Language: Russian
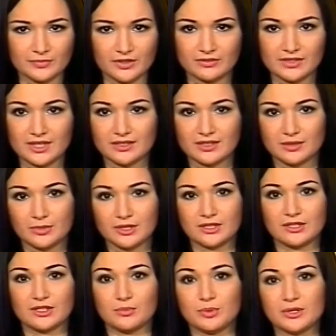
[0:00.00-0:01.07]
В день
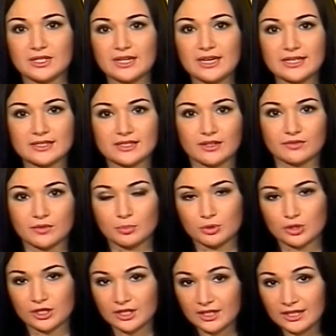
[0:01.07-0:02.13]
75-летия
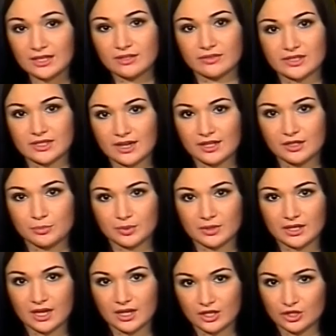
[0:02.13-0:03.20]
выпускники и ветераны
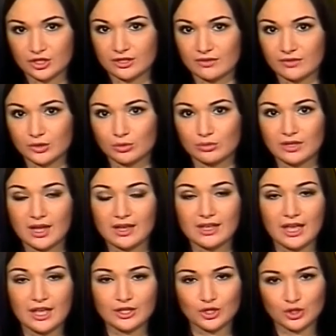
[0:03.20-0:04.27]
педагогического труда
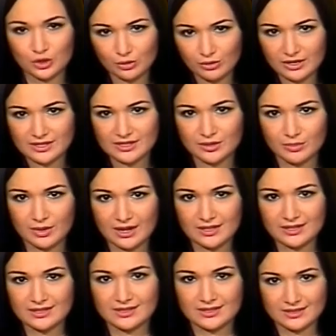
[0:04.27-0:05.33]
еще раз
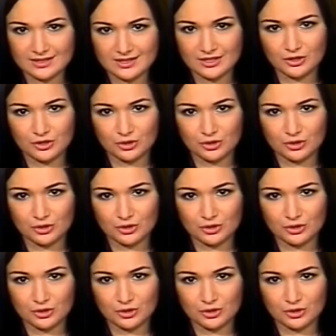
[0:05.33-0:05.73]
собрались здесь,